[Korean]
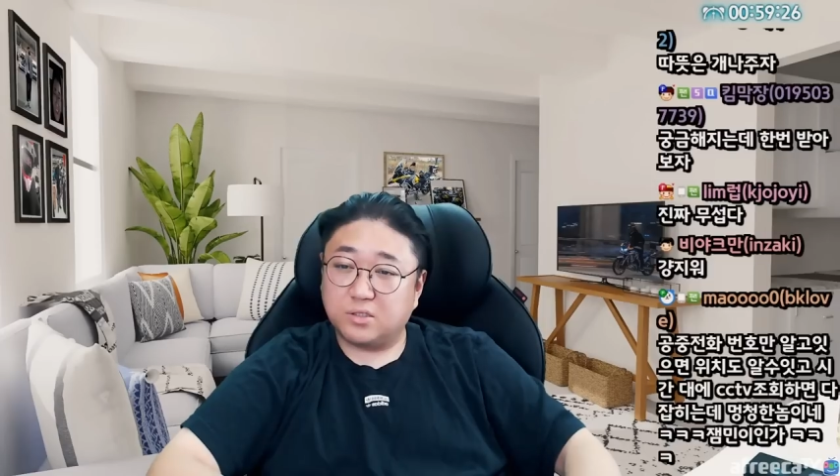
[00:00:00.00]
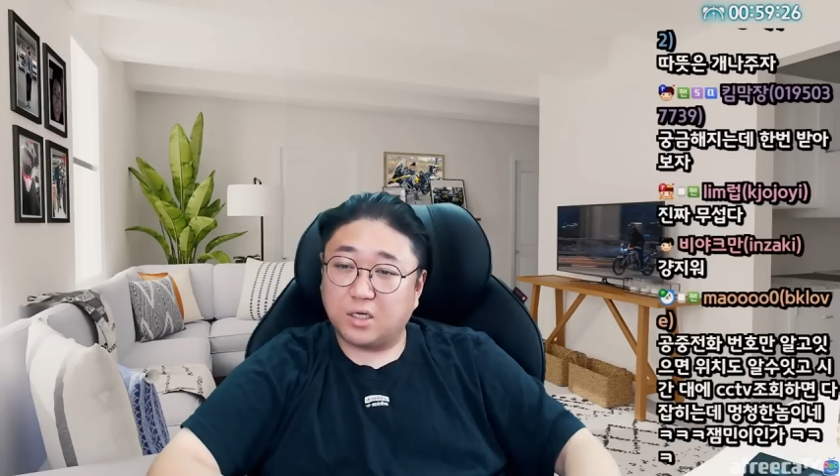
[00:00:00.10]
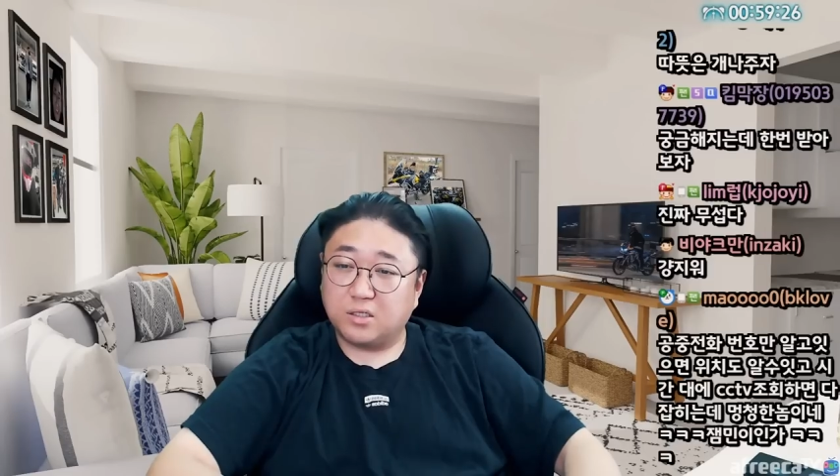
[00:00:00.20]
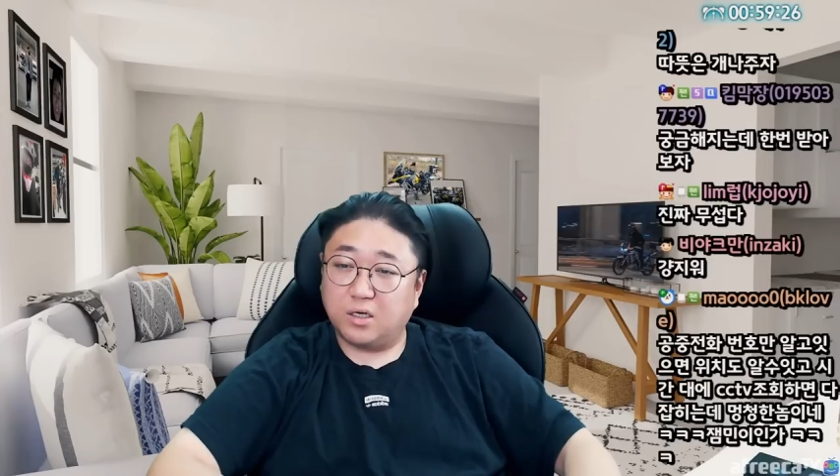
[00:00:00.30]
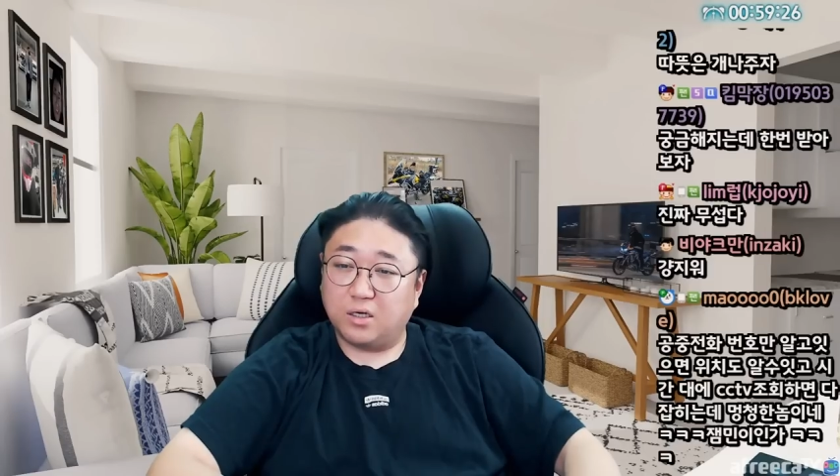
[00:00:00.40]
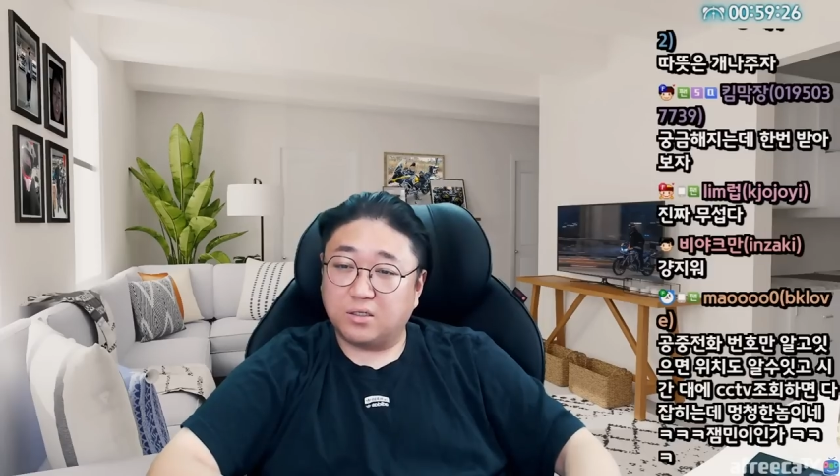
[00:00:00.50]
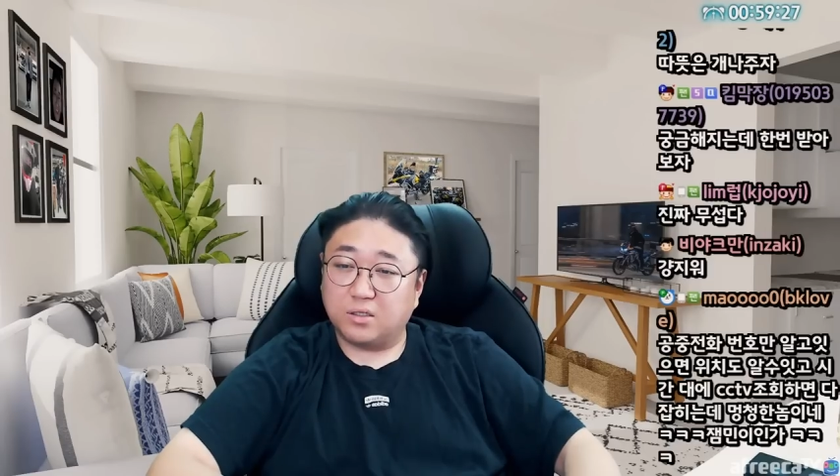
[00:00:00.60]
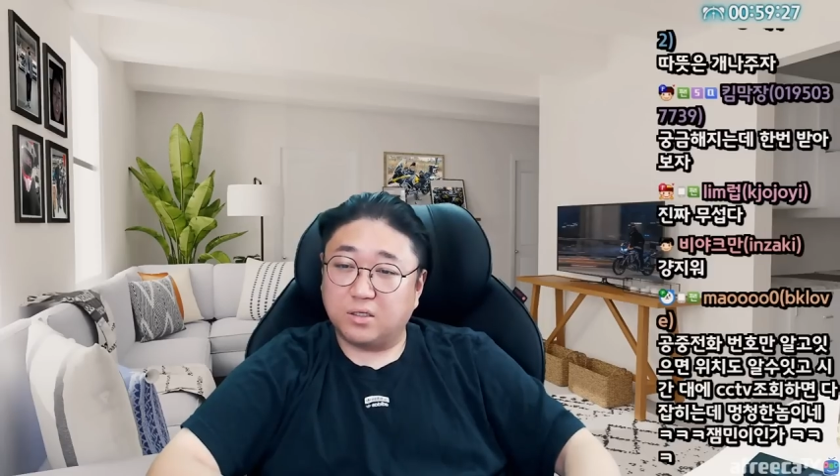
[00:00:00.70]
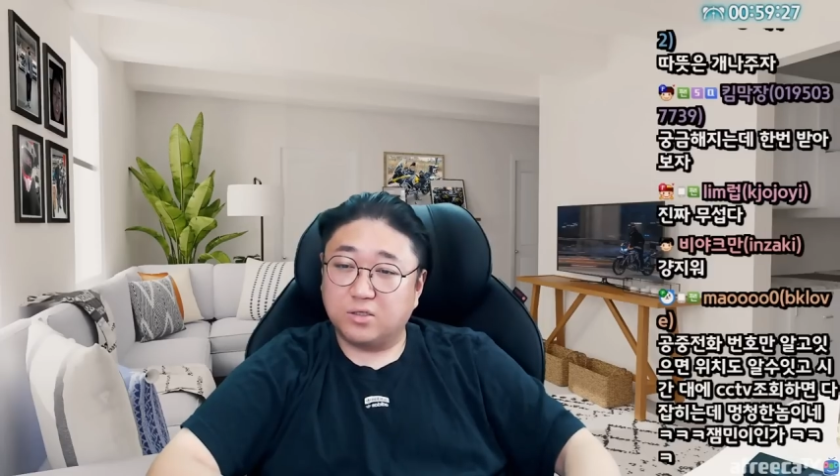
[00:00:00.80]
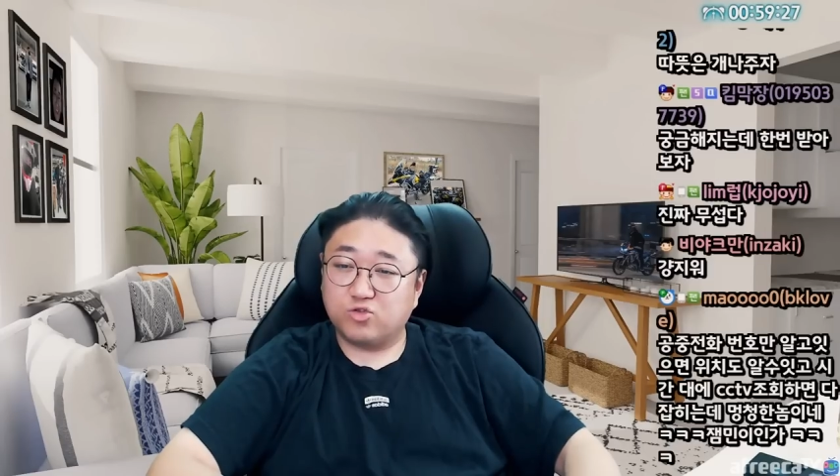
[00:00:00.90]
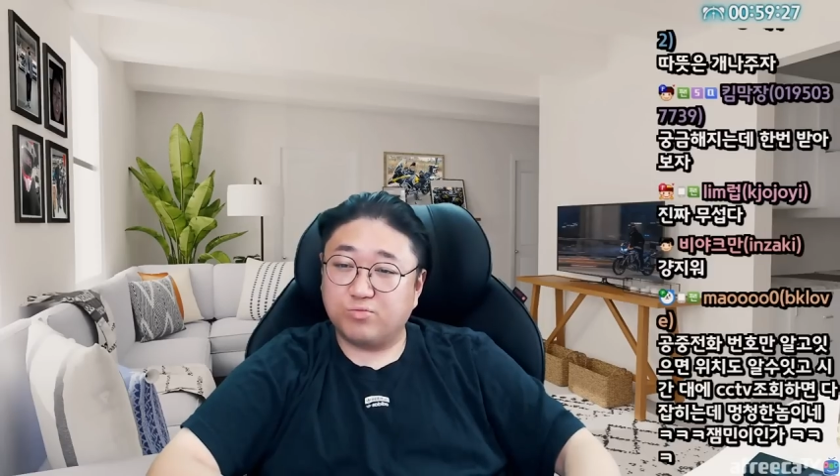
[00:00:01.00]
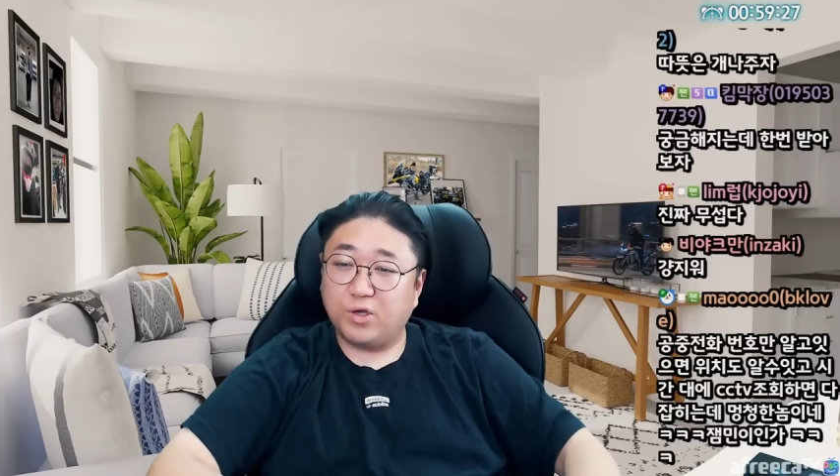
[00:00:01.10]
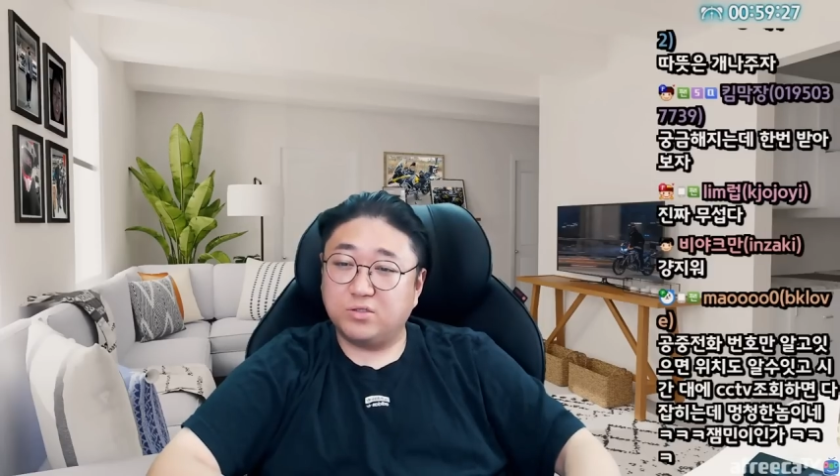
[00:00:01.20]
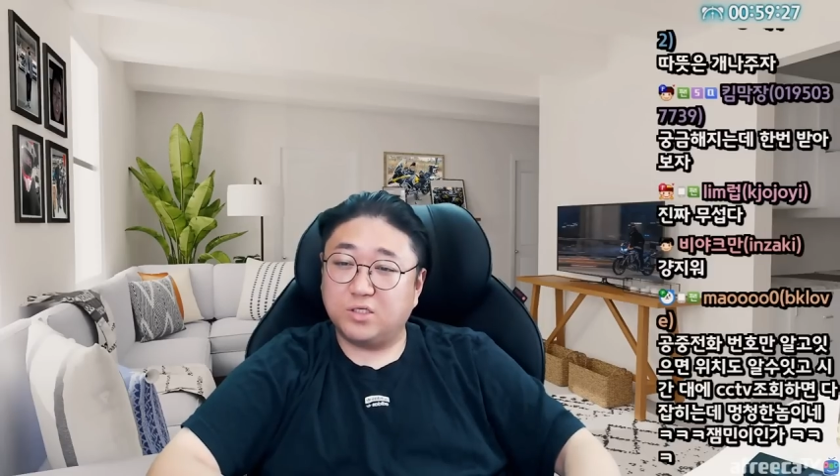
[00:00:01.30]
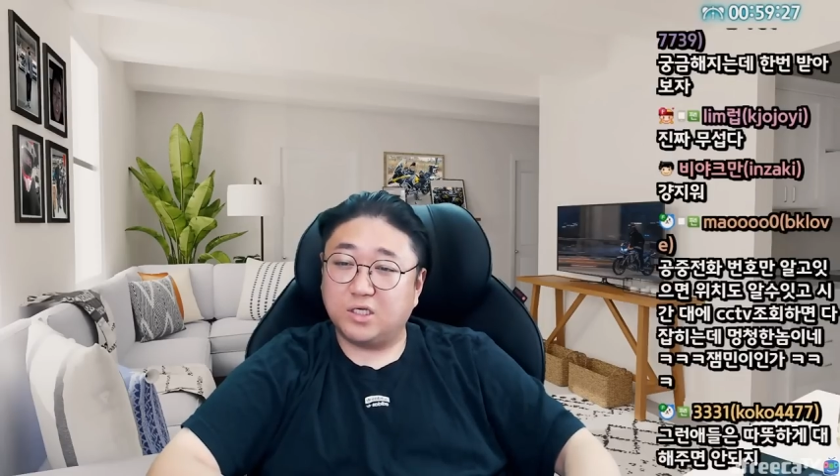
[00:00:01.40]
체크하기,
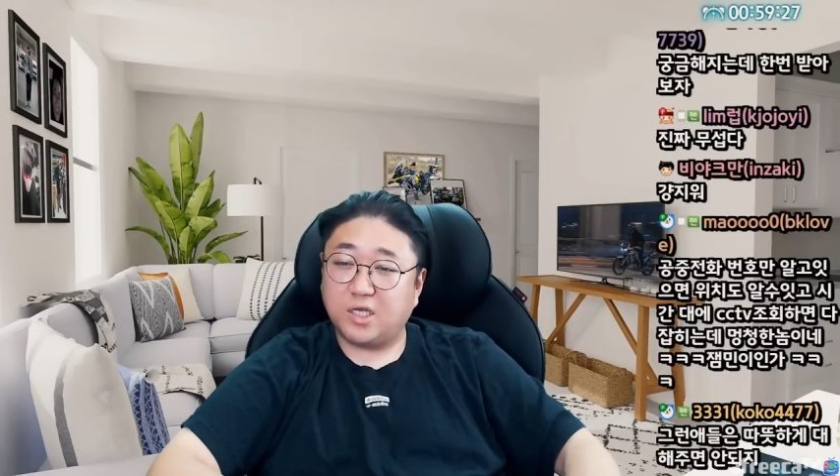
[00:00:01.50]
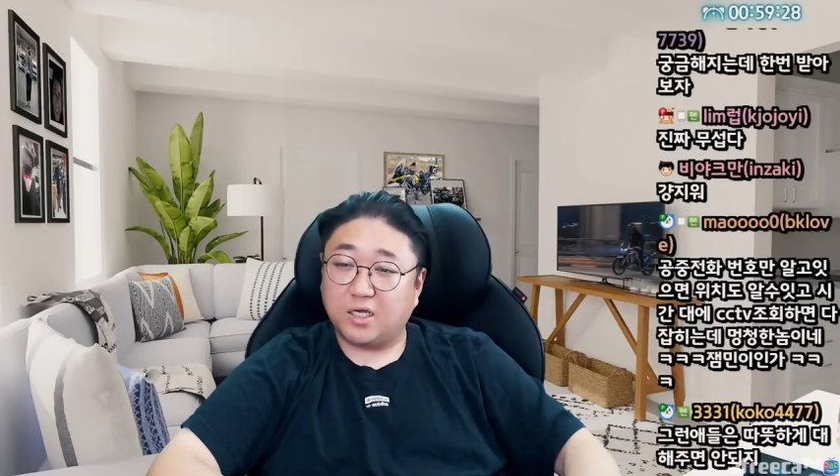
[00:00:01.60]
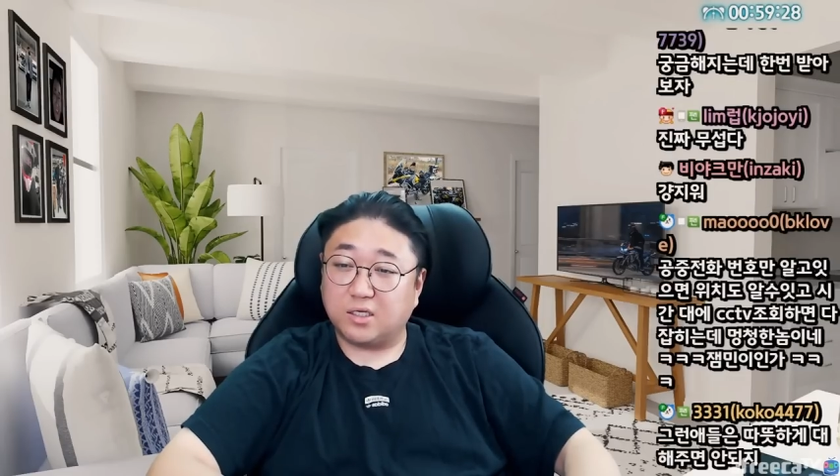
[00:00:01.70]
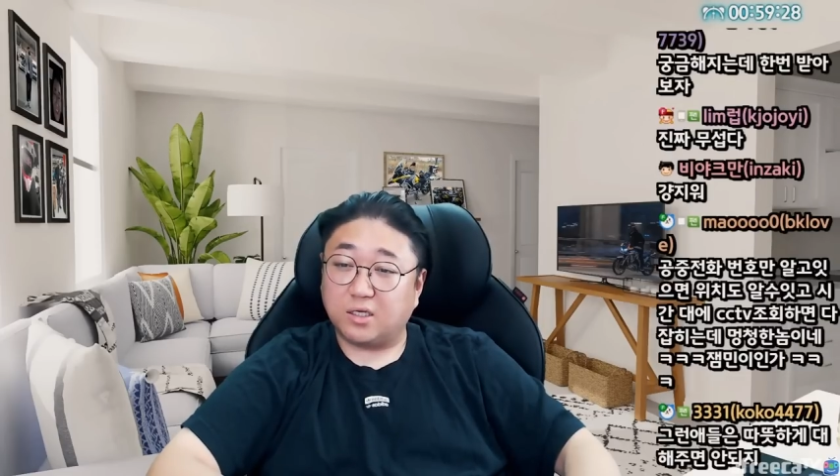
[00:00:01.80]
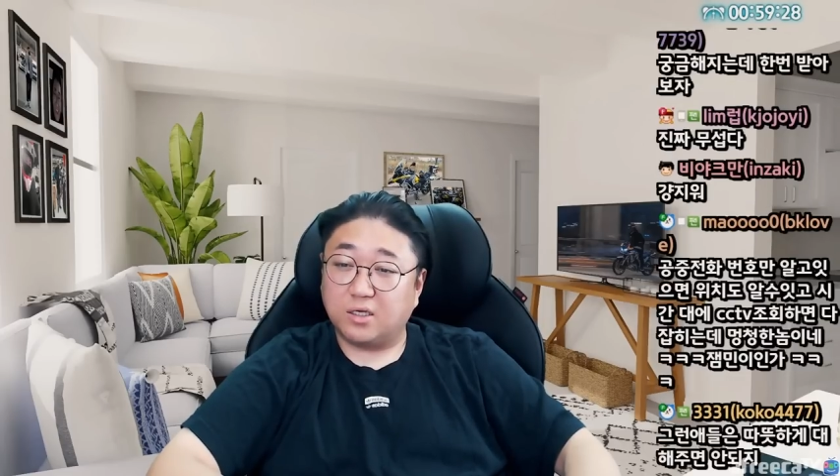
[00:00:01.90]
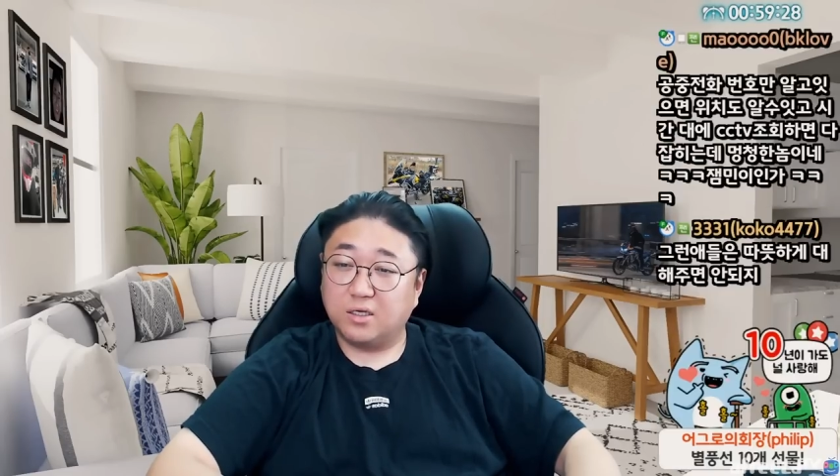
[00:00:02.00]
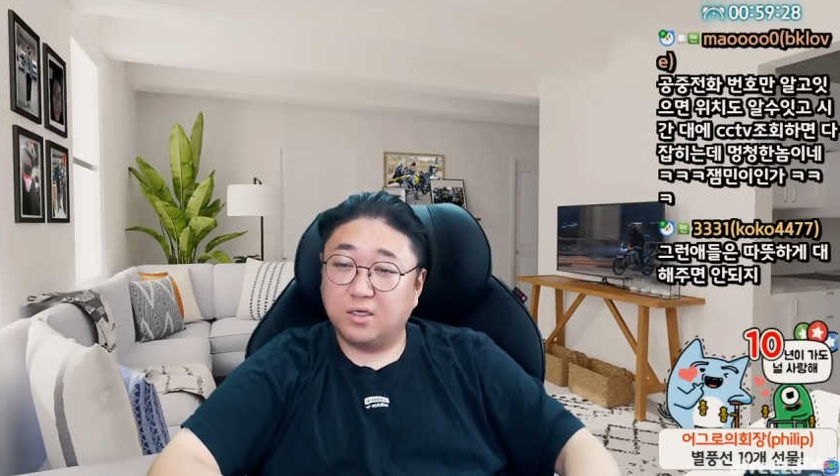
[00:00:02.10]
수면제 사기.